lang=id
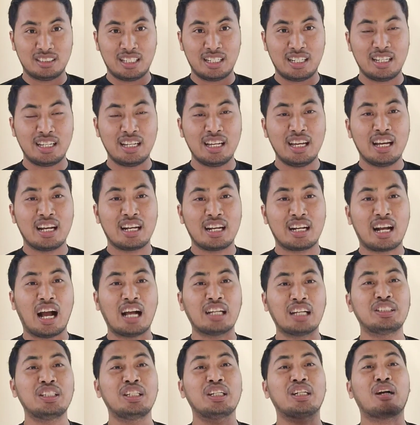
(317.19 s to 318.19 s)
Jadi
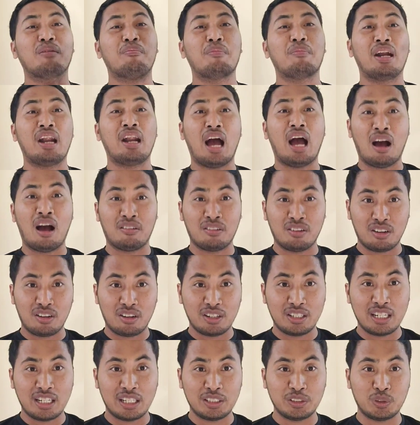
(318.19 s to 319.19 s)
kasih kepada
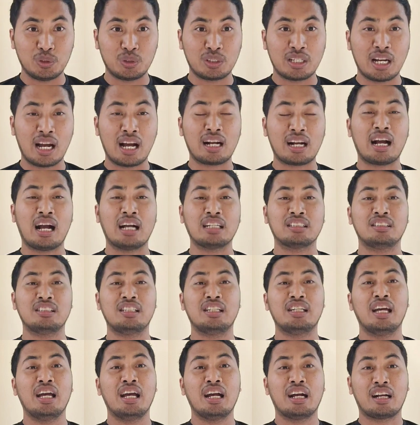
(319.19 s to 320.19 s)
Allah dan juga
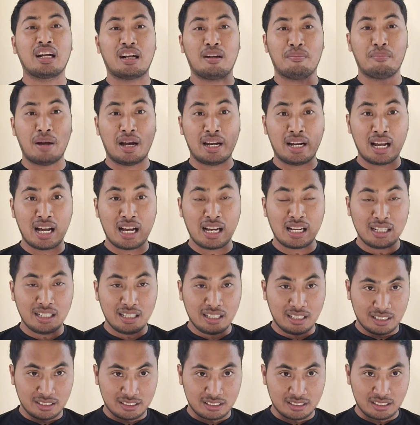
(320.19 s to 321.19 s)
kasih
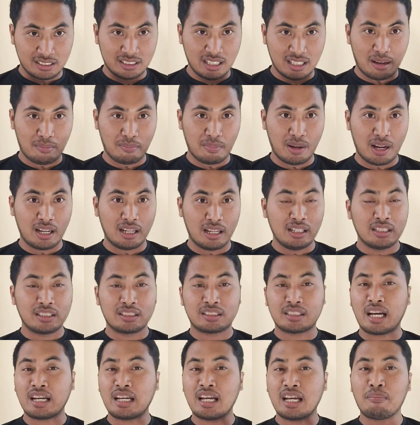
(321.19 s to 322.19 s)
kepada sesama.
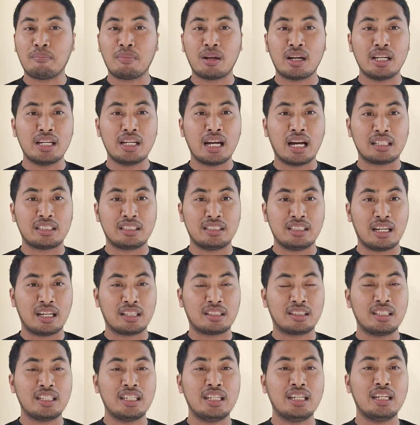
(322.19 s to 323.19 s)
Saya melihatnya
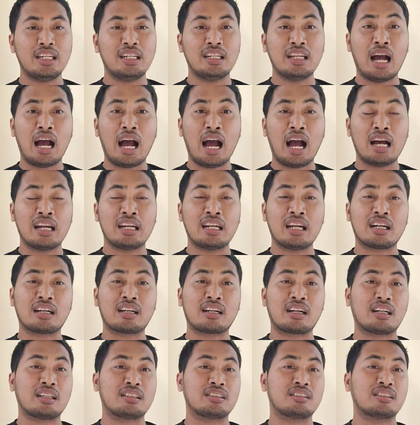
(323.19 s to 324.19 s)
tidak ada
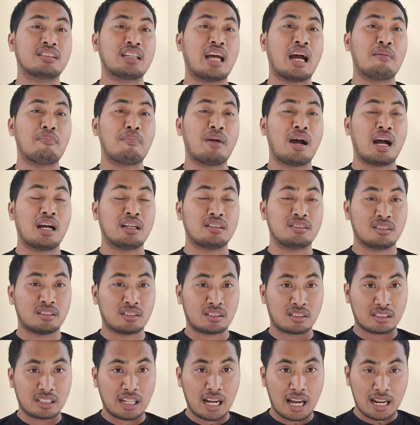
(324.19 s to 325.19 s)
kesamaan
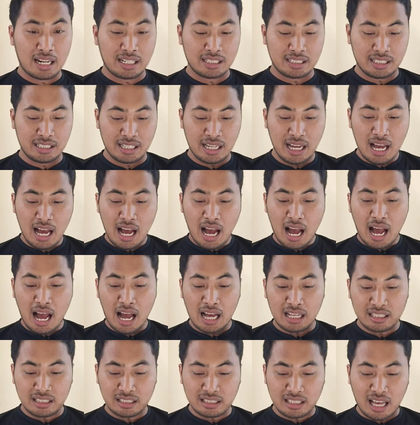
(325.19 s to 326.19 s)
sekali
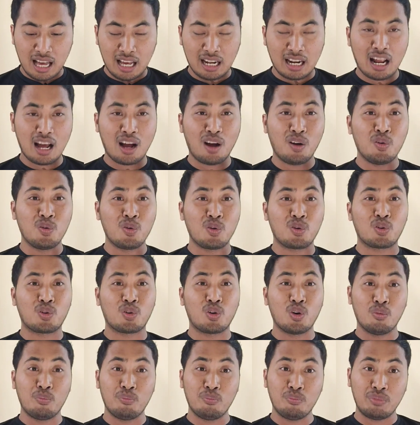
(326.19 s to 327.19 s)
antara
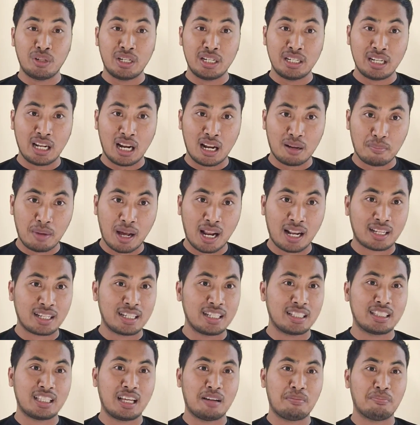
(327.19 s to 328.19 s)
hukum di dalam
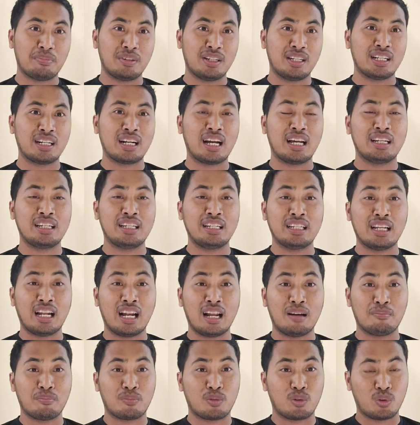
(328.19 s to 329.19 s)
Alkitab dengan di
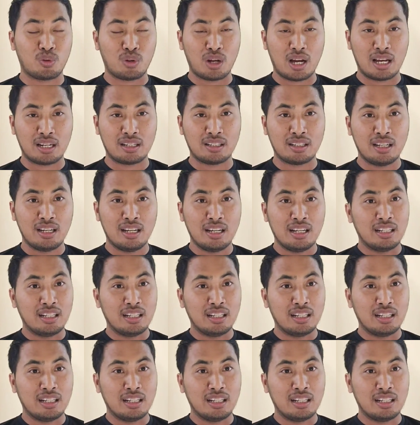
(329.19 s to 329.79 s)
dalam Quran.